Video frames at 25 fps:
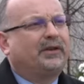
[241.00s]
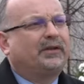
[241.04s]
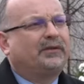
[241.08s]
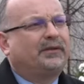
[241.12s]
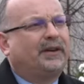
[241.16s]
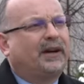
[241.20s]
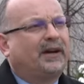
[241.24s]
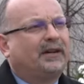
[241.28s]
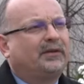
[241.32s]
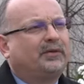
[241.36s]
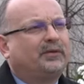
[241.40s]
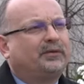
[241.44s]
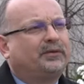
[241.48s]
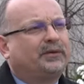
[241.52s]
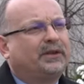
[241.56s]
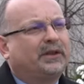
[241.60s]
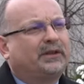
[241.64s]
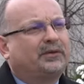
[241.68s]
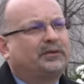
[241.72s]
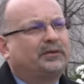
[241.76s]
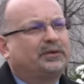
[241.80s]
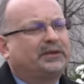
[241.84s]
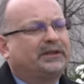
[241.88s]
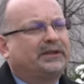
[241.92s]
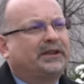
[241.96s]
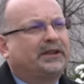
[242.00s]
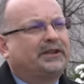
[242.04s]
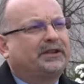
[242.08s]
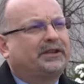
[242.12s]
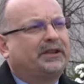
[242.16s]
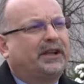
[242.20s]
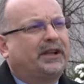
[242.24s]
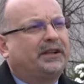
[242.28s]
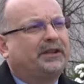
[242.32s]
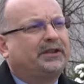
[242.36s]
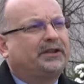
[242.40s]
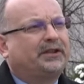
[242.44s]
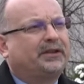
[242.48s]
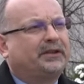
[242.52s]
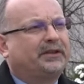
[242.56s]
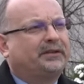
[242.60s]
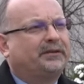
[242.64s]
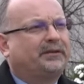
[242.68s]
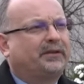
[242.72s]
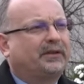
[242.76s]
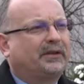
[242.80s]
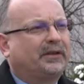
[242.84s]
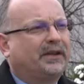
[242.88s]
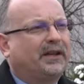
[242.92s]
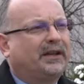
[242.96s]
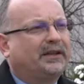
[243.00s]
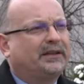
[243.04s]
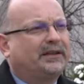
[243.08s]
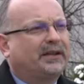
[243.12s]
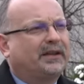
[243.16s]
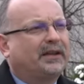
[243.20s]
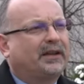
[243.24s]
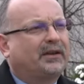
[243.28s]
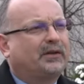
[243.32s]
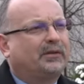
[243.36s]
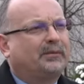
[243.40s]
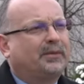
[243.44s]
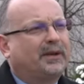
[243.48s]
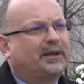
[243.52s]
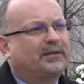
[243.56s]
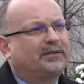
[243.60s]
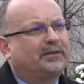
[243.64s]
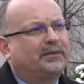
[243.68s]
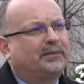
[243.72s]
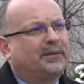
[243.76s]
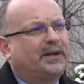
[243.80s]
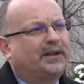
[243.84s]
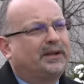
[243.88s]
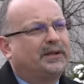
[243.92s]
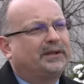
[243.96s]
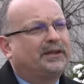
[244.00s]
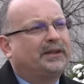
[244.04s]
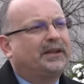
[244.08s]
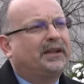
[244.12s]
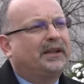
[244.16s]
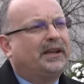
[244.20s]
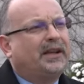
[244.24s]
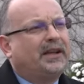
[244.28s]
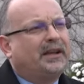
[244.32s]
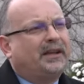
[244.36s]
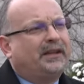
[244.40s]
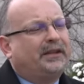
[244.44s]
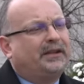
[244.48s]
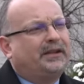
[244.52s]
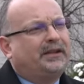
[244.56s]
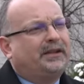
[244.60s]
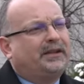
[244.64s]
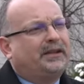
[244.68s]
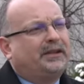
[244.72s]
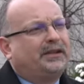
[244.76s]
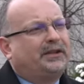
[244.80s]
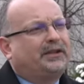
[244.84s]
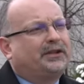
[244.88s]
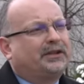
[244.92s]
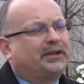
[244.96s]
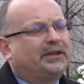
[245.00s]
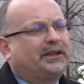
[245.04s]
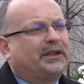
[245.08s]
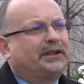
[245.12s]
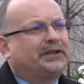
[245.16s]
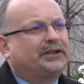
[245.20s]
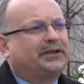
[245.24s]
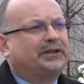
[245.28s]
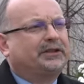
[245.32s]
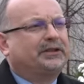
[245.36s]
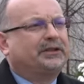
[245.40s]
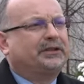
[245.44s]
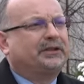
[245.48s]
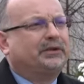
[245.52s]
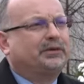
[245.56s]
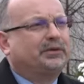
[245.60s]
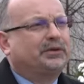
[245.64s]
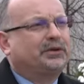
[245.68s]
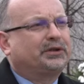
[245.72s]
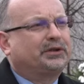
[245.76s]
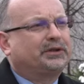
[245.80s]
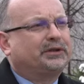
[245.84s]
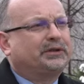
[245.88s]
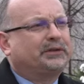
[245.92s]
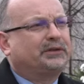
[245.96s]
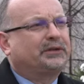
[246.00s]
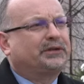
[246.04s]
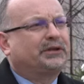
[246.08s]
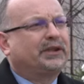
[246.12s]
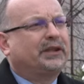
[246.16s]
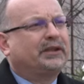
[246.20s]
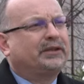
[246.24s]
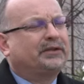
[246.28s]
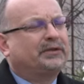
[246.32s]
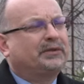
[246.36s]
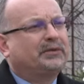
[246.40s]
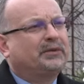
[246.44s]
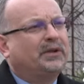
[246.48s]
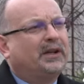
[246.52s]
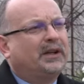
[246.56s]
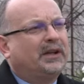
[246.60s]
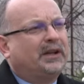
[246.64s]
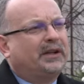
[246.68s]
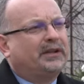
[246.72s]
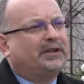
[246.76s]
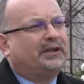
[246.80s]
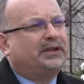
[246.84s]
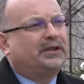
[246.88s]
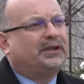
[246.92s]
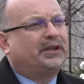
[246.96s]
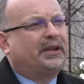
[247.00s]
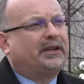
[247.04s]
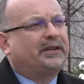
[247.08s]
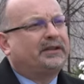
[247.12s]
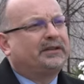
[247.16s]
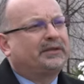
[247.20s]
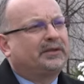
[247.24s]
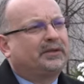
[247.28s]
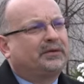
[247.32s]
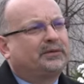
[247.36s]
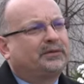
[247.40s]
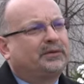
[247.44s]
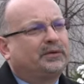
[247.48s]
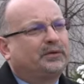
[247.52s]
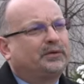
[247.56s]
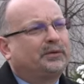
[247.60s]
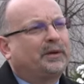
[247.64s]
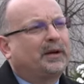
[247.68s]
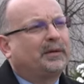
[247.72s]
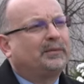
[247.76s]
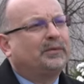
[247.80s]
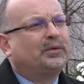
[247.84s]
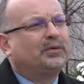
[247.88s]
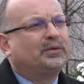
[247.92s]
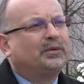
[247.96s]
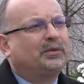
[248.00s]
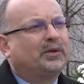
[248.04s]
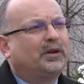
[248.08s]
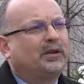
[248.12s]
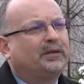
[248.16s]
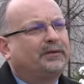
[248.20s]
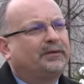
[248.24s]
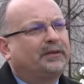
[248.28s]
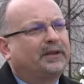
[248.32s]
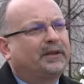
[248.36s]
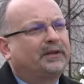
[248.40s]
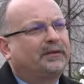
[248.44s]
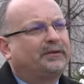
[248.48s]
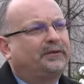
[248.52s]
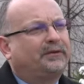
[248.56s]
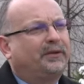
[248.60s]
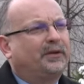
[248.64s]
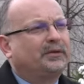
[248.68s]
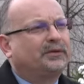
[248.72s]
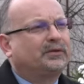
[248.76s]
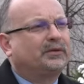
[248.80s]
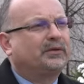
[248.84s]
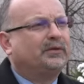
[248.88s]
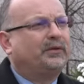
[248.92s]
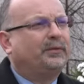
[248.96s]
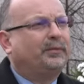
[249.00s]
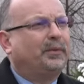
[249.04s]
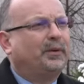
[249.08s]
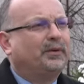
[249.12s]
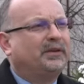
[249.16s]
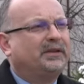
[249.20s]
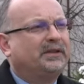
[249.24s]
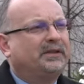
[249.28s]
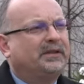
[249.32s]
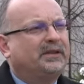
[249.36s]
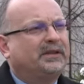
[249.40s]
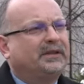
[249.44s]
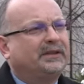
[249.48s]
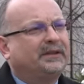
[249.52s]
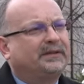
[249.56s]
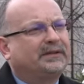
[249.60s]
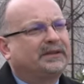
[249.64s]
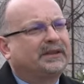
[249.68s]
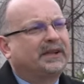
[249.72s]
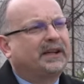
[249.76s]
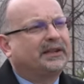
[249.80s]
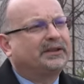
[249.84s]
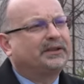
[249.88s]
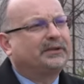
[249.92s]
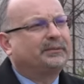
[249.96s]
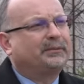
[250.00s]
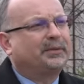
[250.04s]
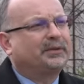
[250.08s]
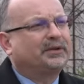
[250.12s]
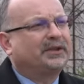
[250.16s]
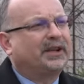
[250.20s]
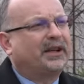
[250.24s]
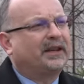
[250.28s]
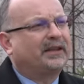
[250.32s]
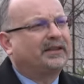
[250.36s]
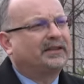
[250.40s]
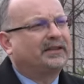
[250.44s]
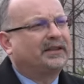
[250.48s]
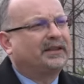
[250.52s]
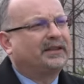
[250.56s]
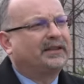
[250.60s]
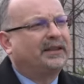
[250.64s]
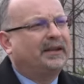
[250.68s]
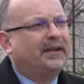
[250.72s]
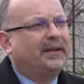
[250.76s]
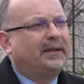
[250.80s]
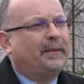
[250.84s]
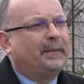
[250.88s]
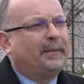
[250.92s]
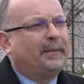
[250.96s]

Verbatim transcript: wychowanków, tych, którzy zaczynali czy w Orlentach jako bardzo mali i czy też już w Szczelcu, dzisiaj są w służbach mundurowych, w wojsku, w policji, w straży pożarnej.